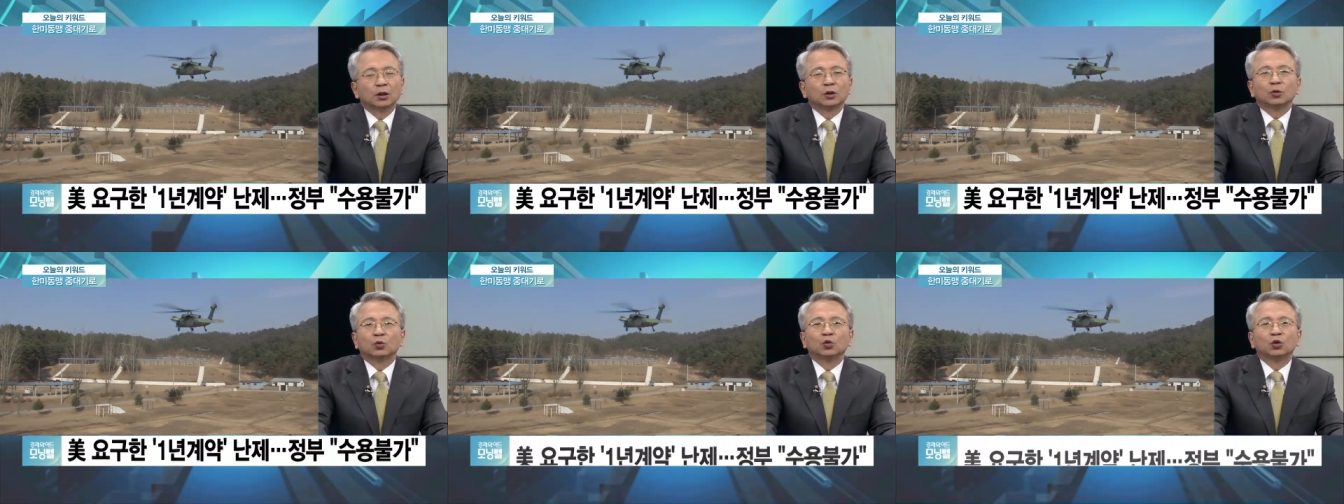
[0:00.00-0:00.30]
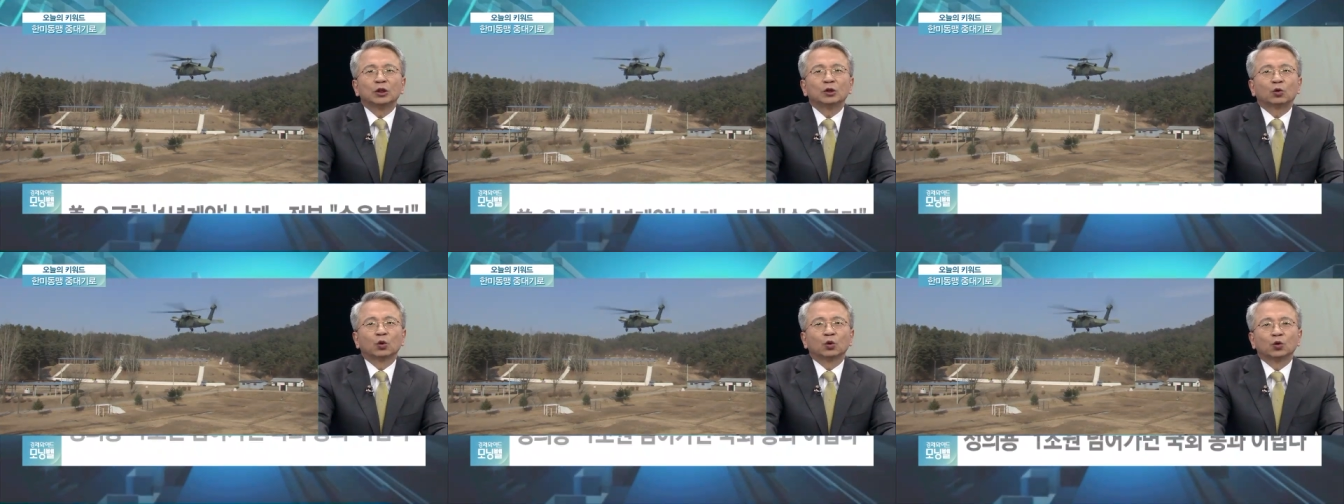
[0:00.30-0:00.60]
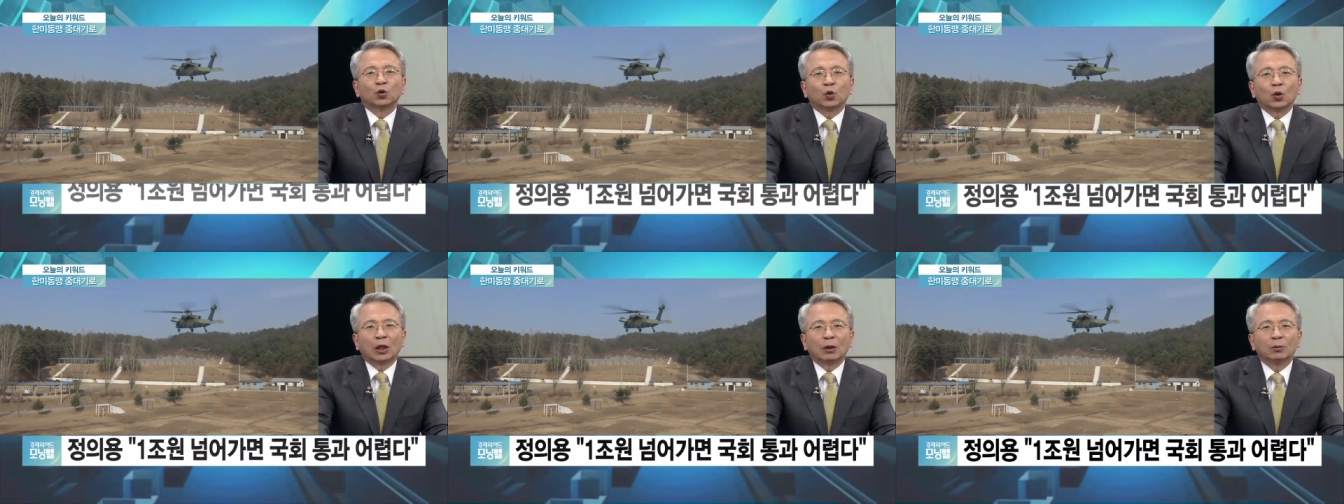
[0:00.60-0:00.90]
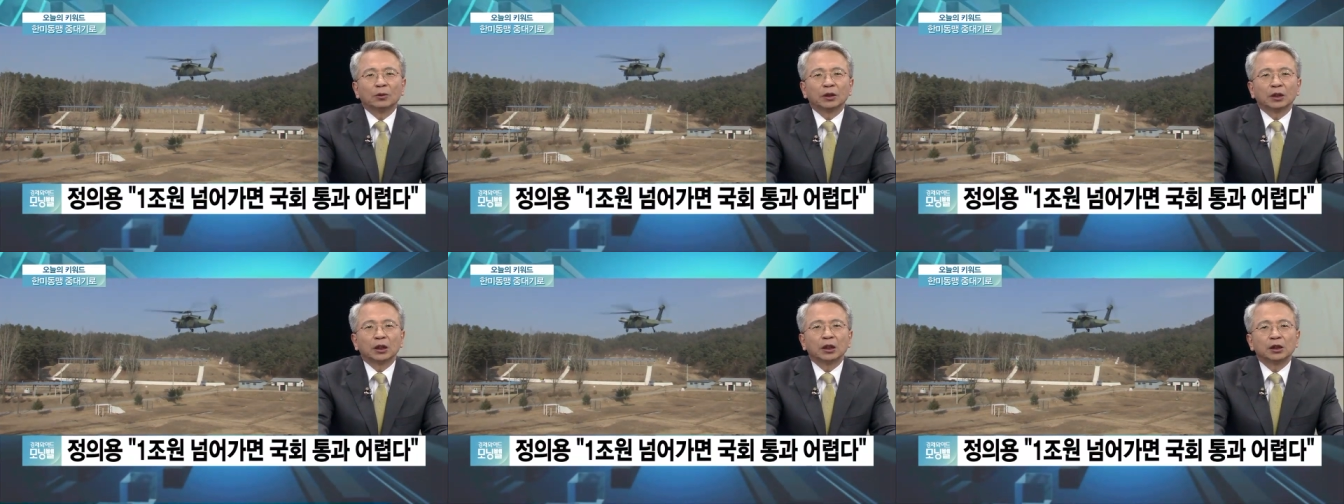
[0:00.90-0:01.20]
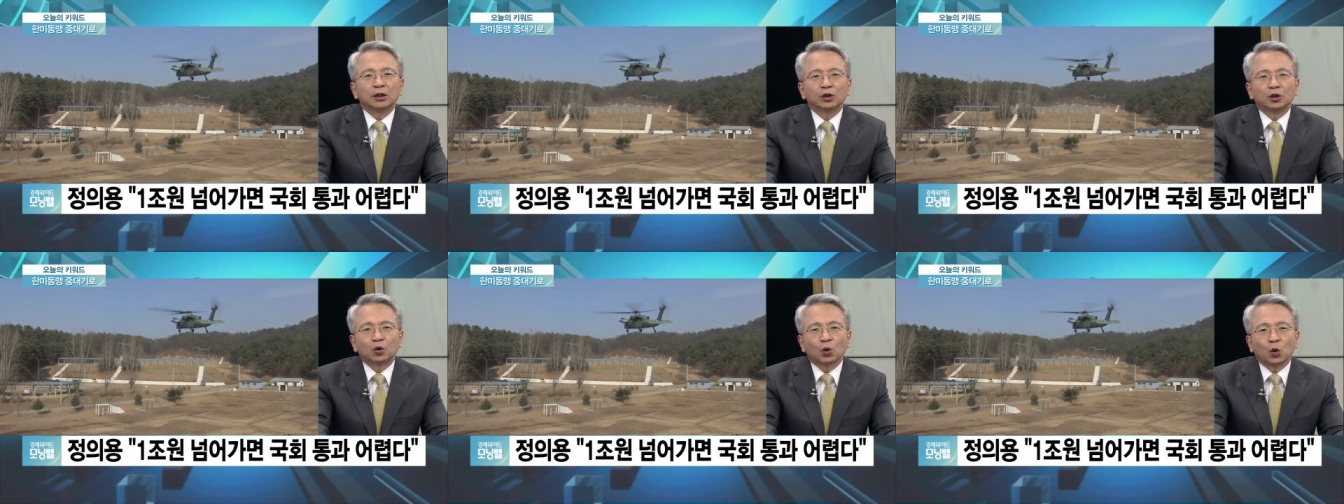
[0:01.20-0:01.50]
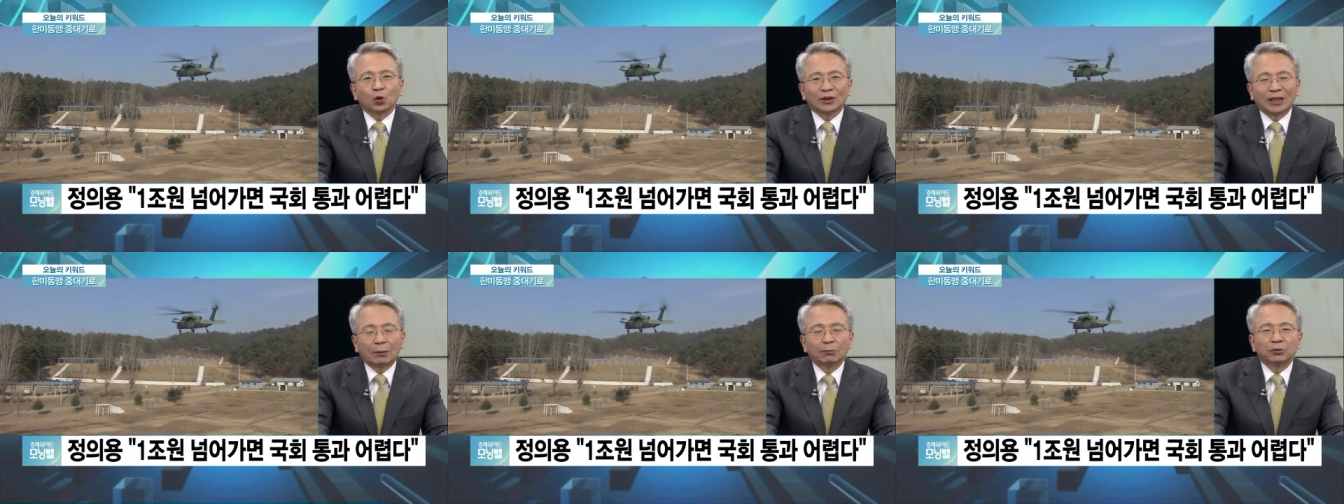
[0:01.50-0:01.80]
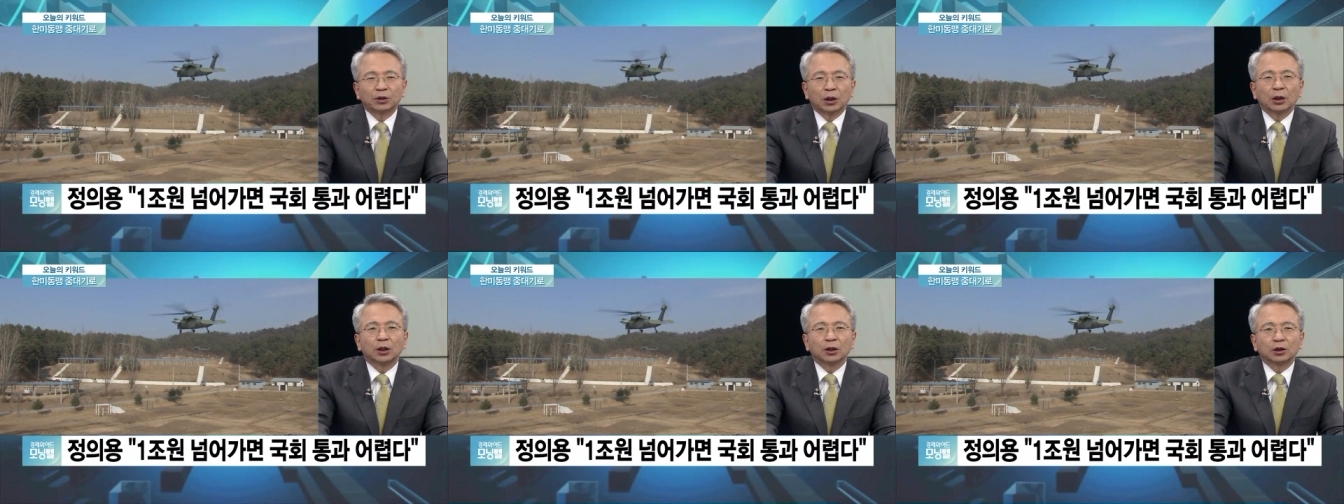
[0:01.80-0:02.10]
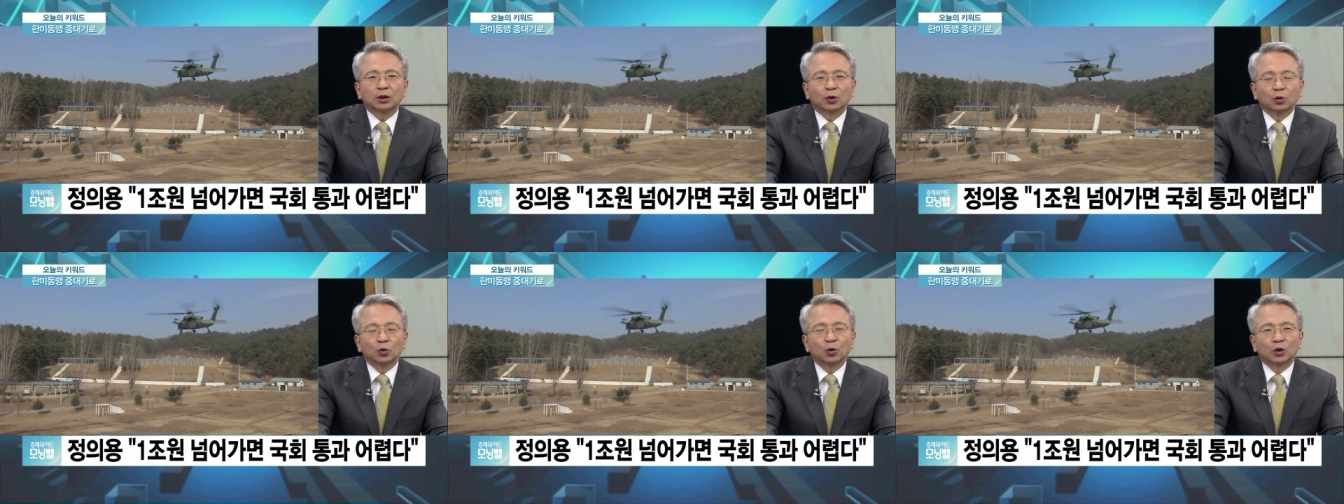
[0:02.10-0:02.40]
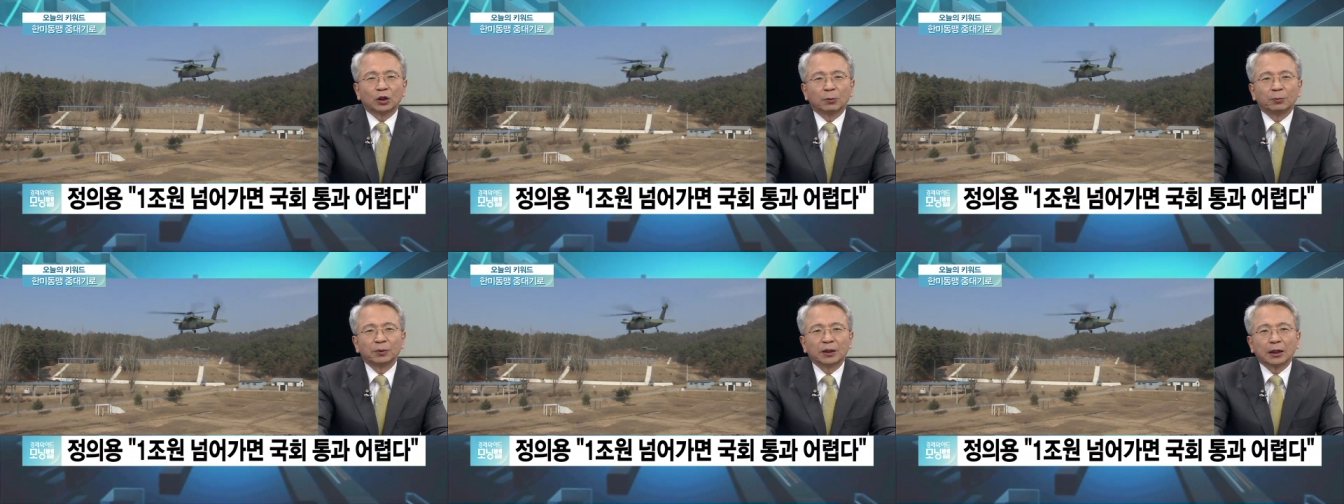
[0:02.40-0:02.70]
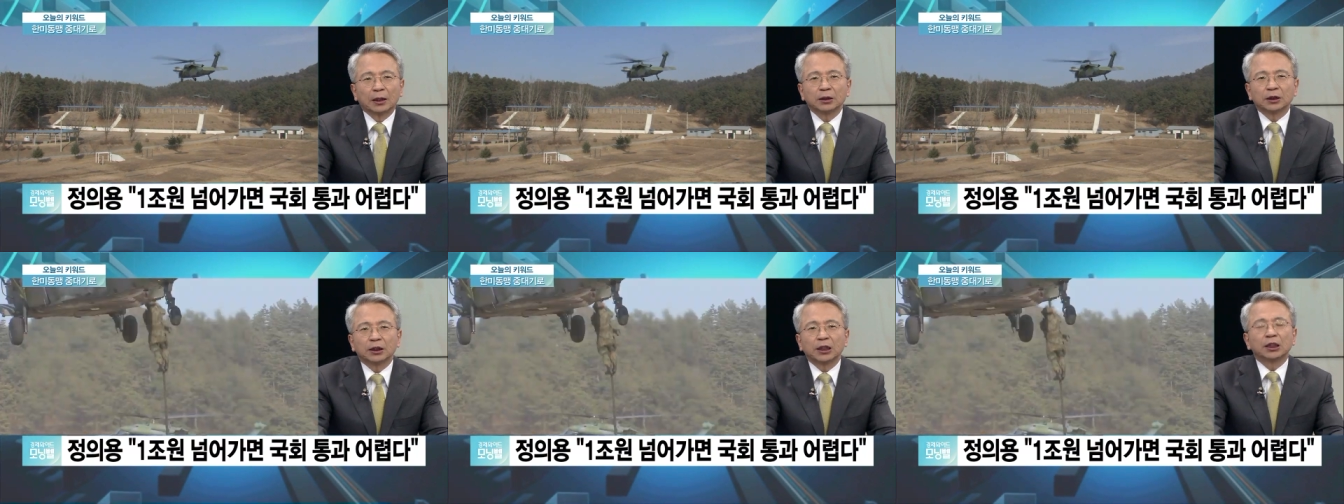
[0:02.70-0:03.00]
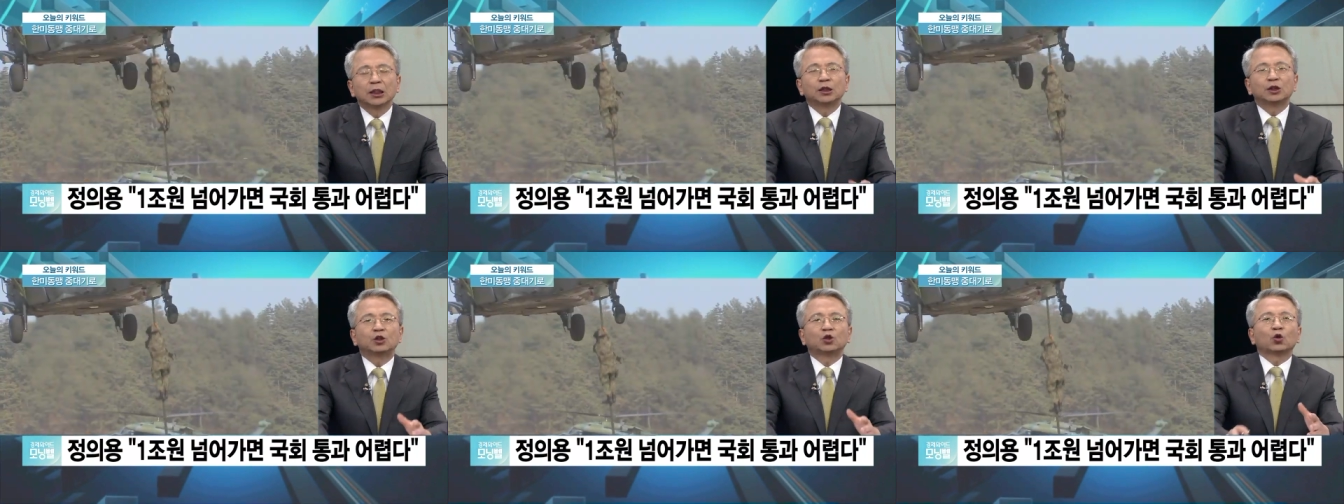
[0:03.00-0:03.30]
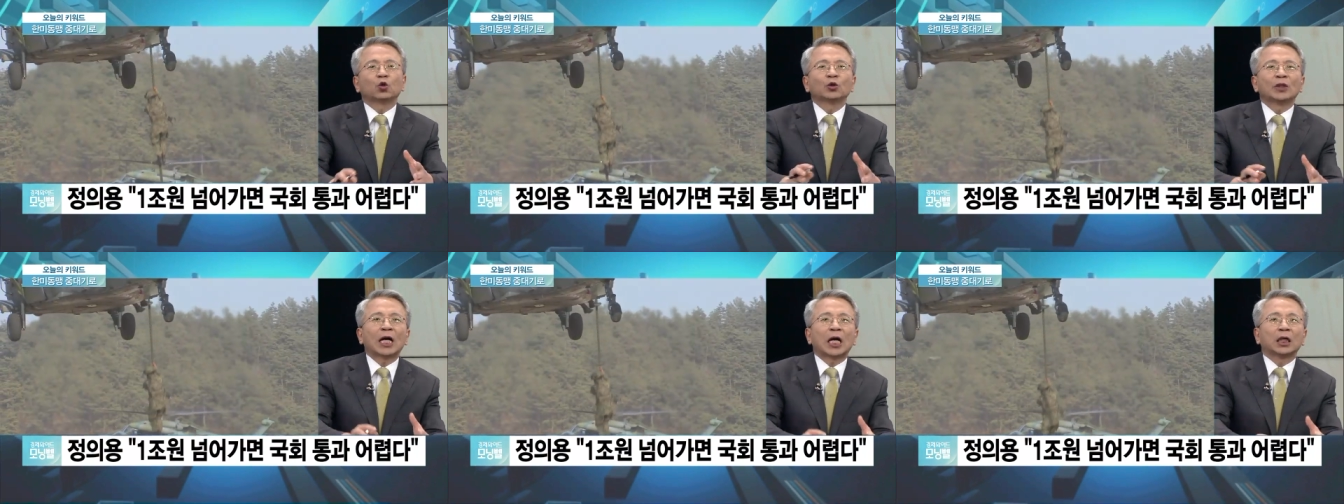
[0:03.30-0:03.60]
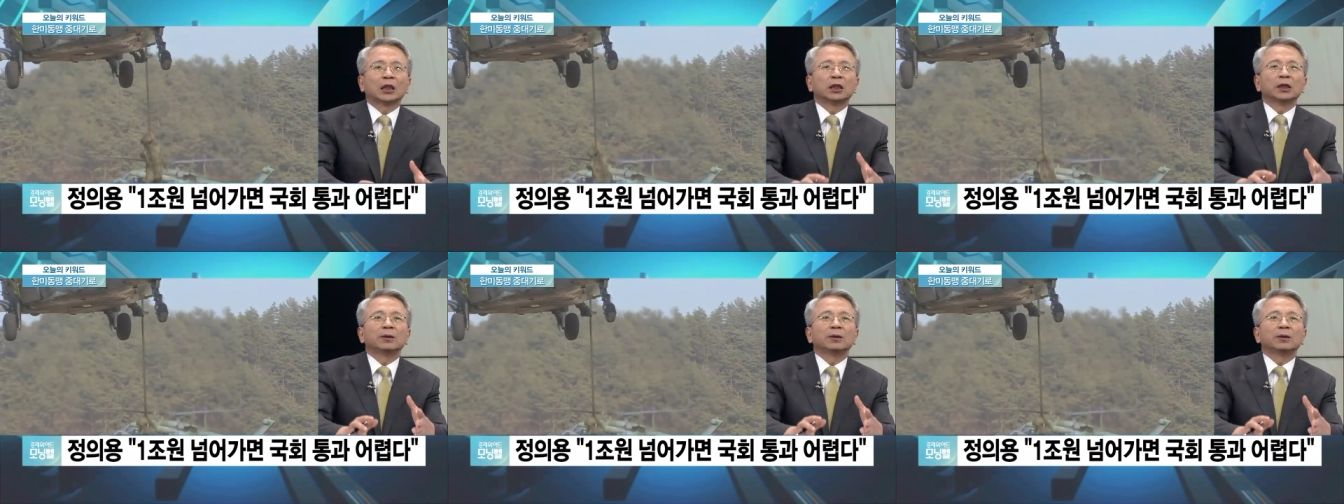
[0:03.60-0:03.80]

우리 돈으로 하면 1조 3천억 정도 됩니다. 그래서 1조냐,